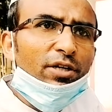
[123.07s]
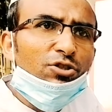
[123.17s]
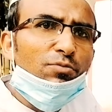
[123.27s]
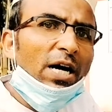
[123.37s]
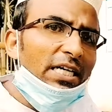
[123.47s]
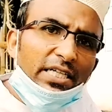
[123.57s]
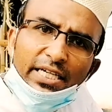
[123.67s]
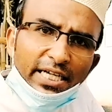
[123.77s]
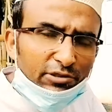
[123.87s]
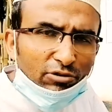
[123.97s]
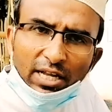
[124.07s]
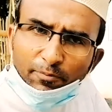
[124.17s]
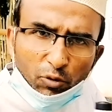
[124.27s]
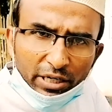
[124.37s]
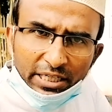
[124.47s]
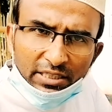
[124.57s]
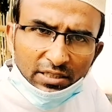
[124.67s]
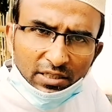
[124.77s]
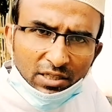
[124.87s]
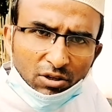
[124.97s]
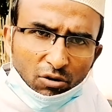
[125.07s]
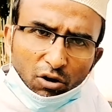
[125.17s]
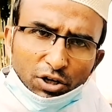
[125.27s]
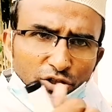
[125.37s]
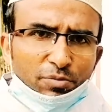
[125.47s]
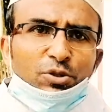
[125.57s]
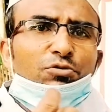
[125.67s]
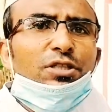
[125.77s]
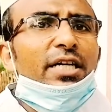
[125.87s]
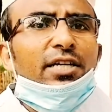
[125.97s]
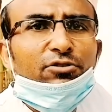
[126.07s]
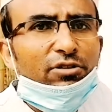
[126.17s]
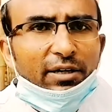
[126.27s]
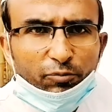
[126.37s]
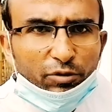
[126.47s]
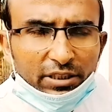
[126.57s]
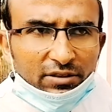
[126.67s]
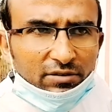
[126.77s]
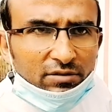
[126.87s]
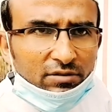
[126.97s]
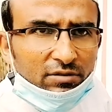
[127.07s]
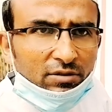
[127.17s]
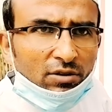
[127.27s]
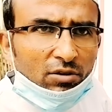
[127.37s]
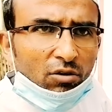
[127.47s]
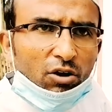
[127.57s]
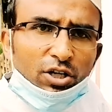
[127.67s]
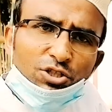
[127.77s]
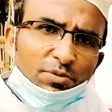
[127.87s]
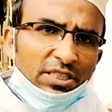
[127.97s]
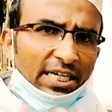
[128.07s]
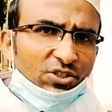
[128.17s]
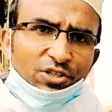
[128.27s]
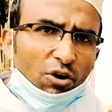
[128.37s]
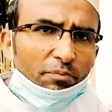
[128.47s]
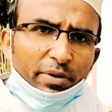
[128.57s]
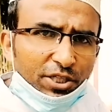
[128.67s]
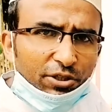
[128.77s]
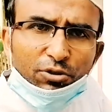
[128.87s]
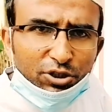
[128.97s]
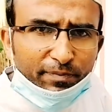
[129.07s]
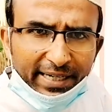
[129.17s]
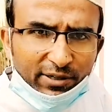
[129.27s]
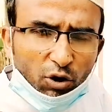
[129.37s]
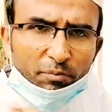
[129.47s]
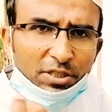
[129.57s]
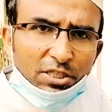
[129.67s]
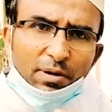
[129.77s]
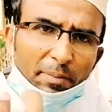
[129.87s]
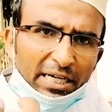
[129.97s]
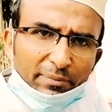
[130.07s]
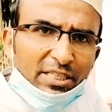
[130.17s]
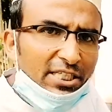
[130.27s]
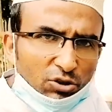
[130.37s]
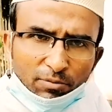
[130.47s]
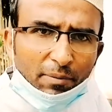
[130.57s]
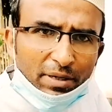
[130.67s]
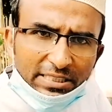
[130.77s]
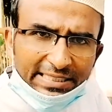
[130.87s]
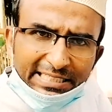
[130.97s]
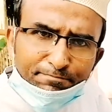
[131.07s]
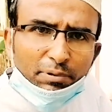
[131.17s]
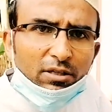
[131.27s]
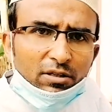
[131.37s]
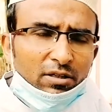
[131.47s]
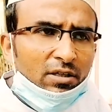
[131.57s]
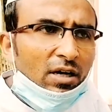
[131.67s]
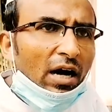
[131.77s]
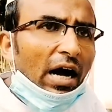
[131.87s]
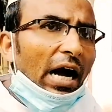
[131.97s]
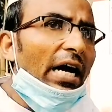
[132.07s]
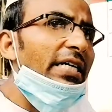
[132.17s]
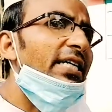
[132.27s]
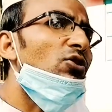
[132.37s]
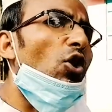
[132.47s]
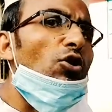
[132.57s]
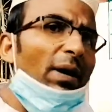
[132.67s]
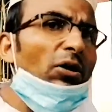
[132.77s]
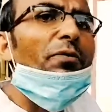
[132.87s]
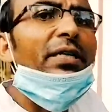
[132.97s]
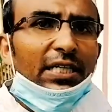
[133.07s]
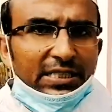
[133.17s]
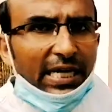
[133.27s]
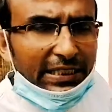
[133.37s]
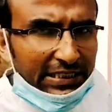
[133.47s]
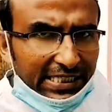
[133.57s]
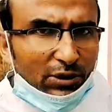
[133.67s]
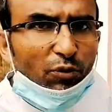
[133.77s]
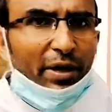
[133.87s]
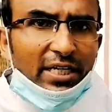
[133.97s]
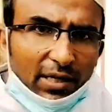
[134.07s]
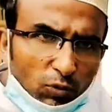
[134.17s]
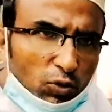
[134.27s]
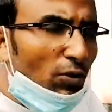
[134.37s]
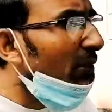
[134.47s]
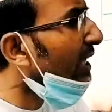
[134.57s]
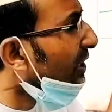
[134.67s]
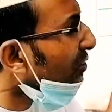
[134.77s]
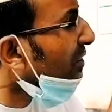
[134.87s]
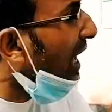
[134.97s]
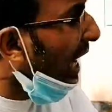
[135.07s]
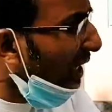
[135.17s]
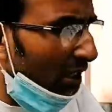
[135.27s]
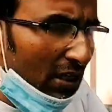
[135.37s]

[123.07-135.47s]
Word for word: অনেক সময় আটটা ইলেকট্রন লাভ করে অনেক সময় দুইটা ইলেকট্রন লাভ করে অনেক সময় তার চেয়ে কম বেশিও হতে পারে কম বেশির ব্যাপারটা ব্যতিক্রম আমরা সিম্পল আগে নর্মাল ওয়েটা জানি যে কোনো একটা মৌল ইলেকট্রন দান